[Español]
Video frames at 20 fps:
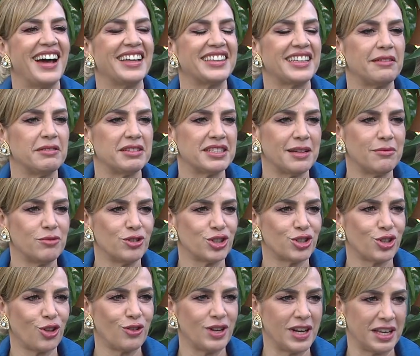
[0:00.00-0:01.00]

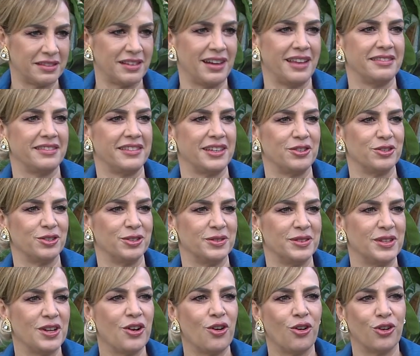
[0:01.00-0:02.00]
Atravesamos todo el Atlántico
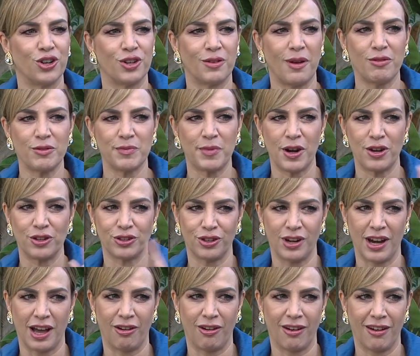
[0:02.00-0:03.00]
o nos vamos por el otro
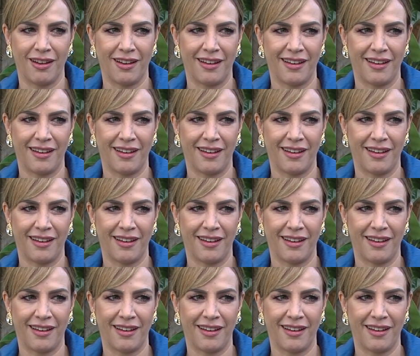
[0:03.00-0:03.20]
lado.